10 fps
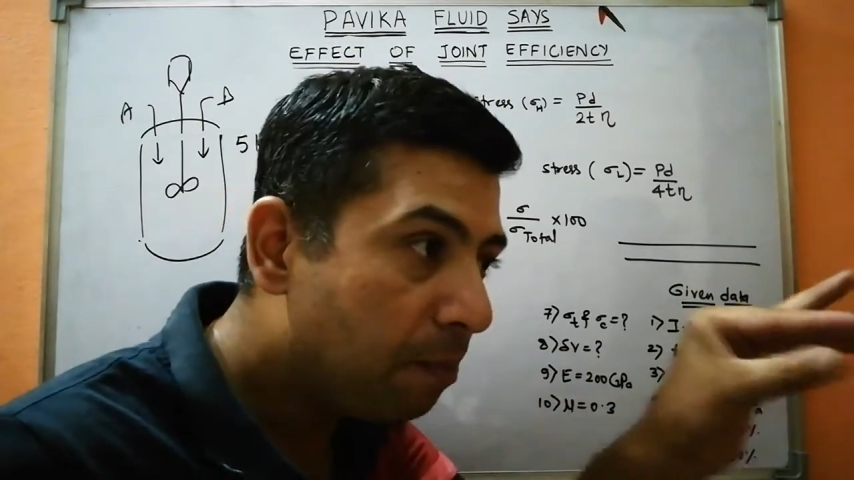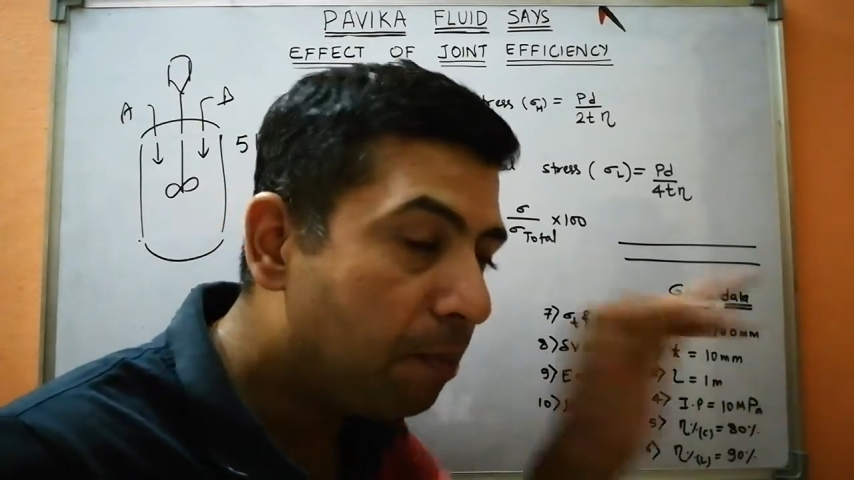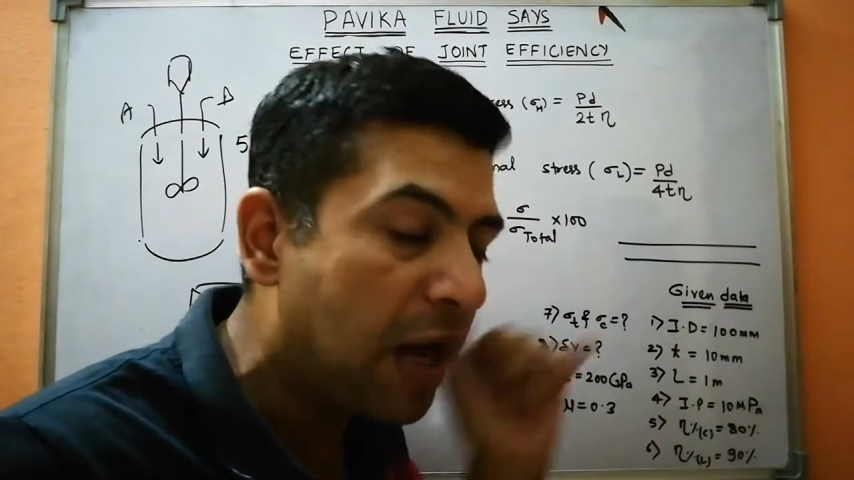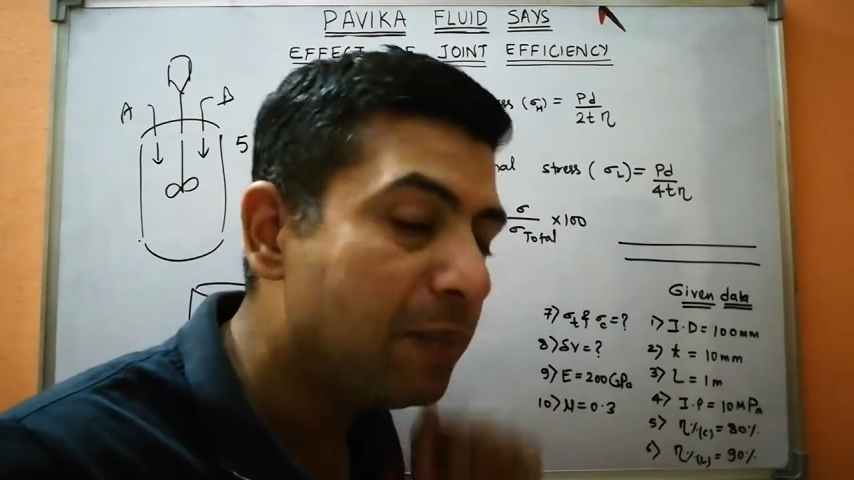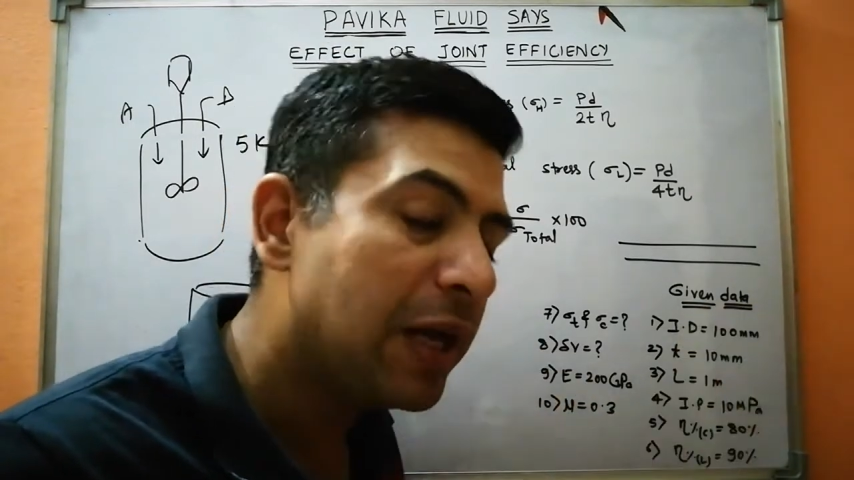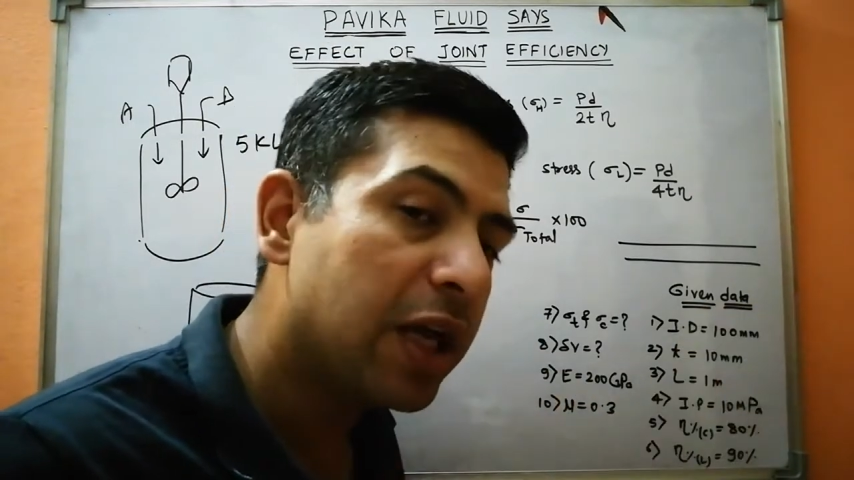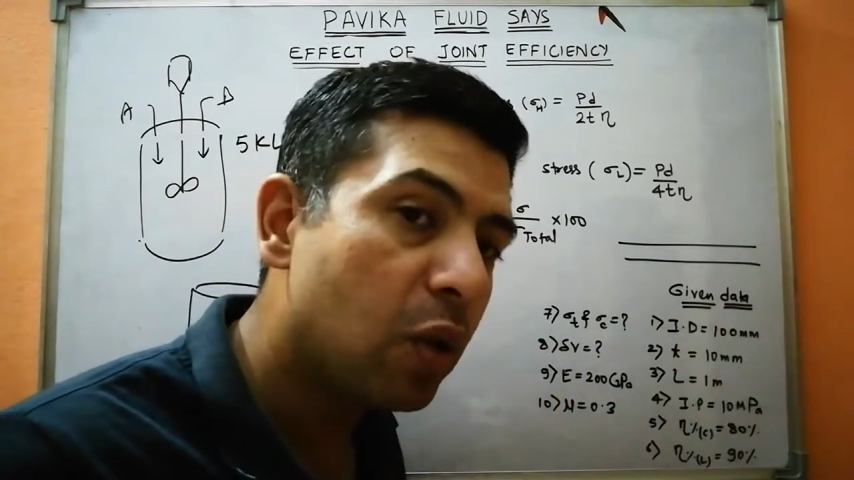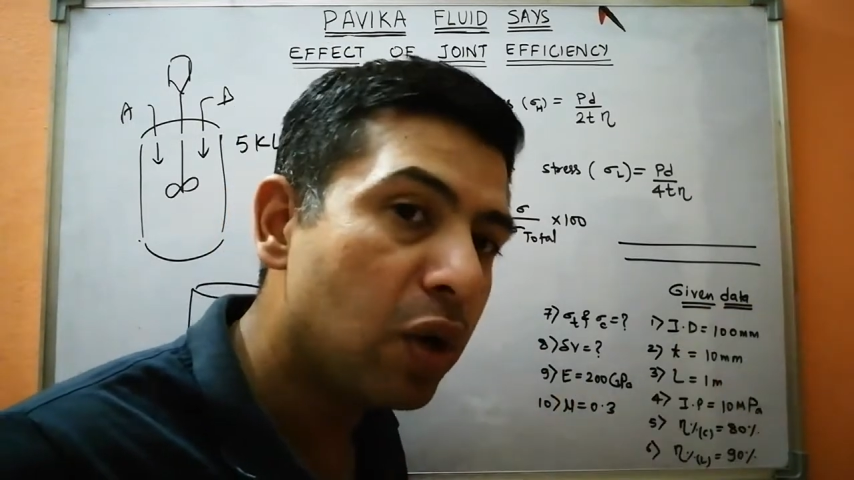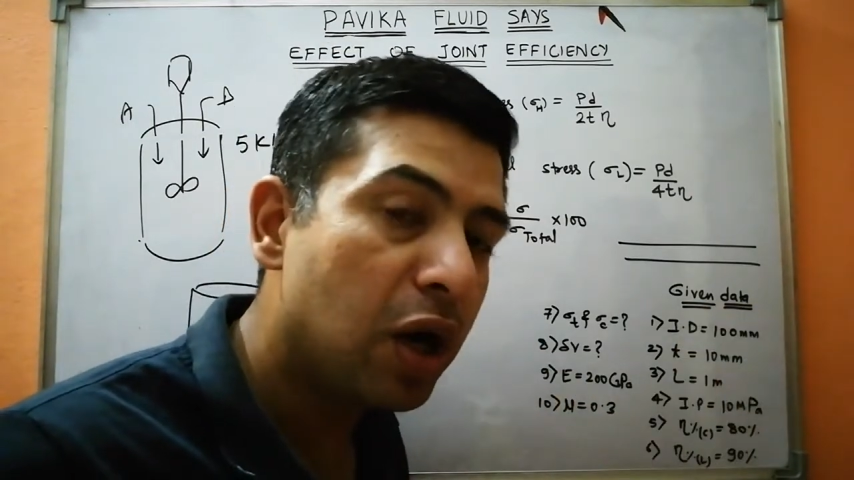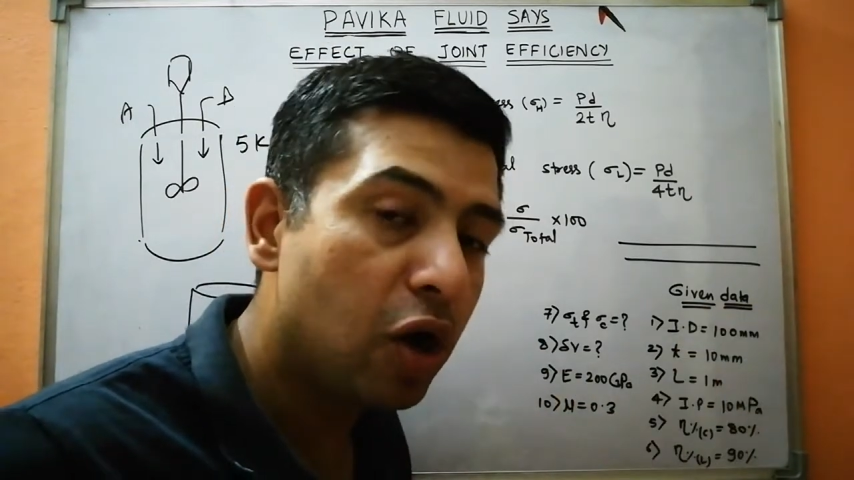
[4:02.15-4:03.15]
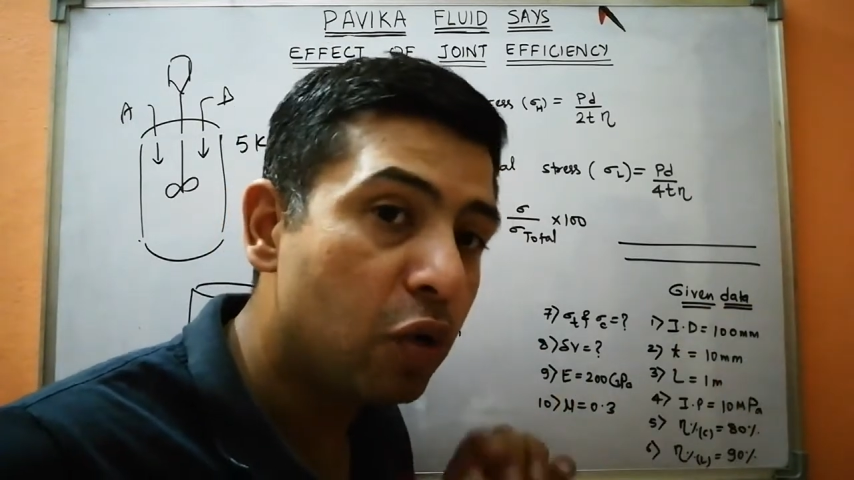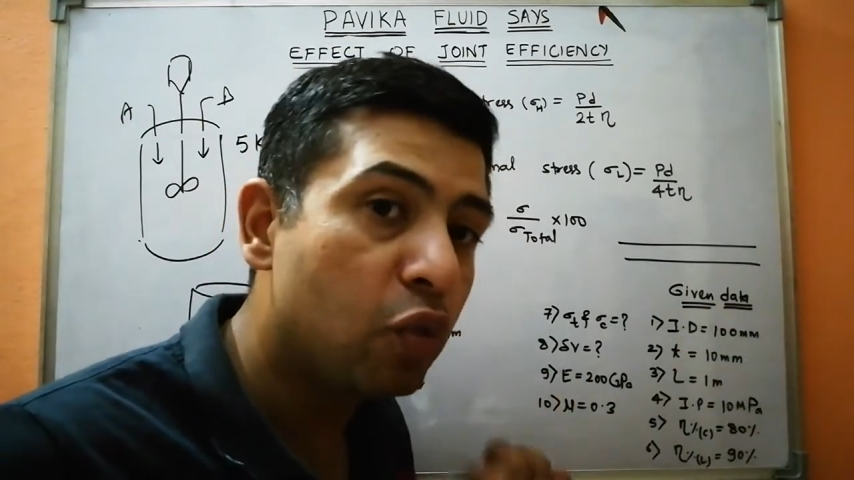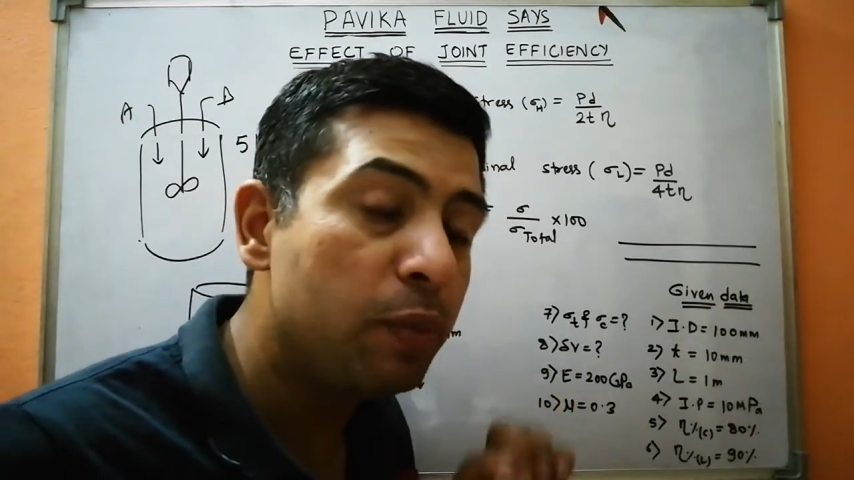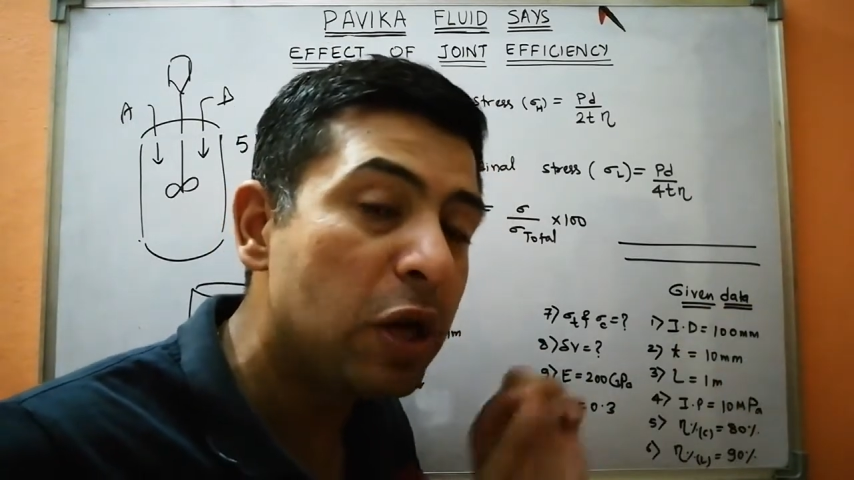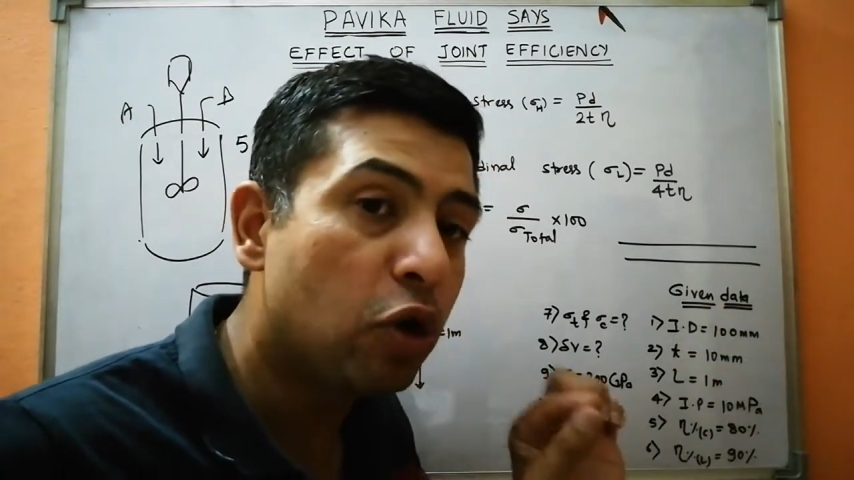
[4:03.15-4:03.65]
पाइप लेके आऊंगा और
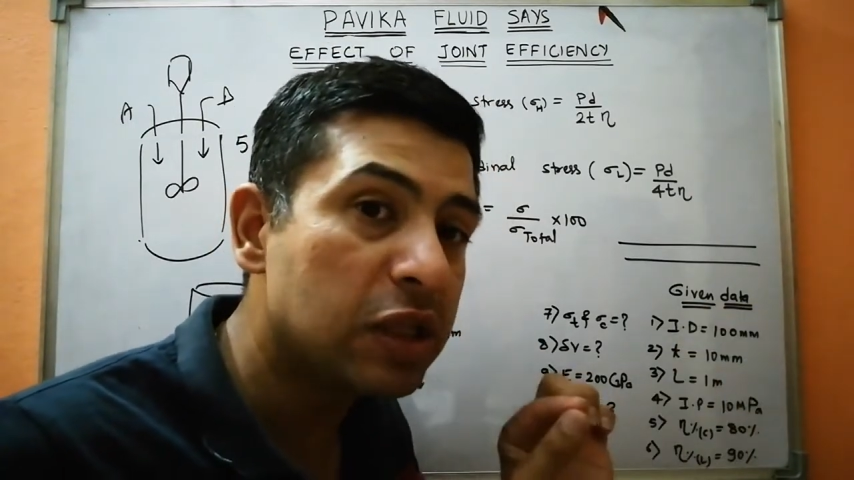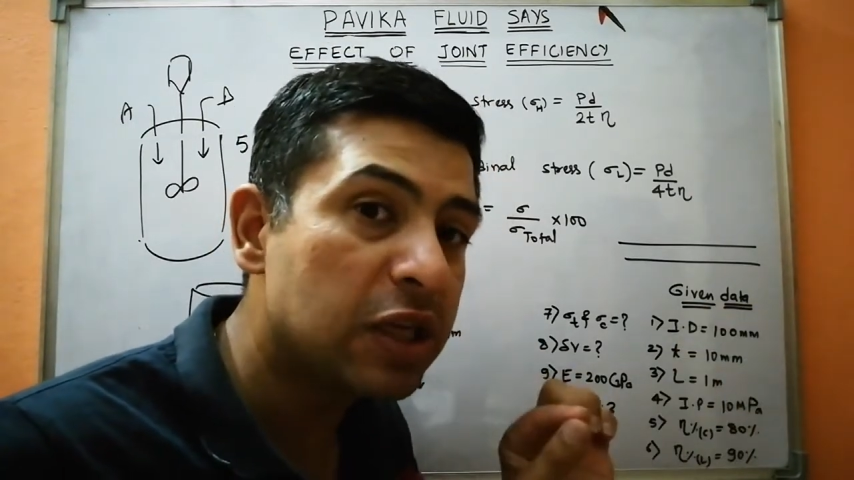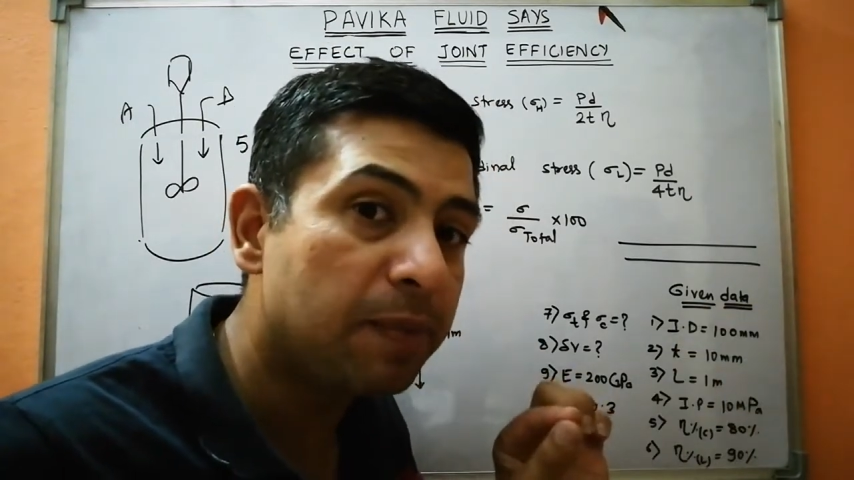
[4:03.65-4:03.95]
वो भी कौन सी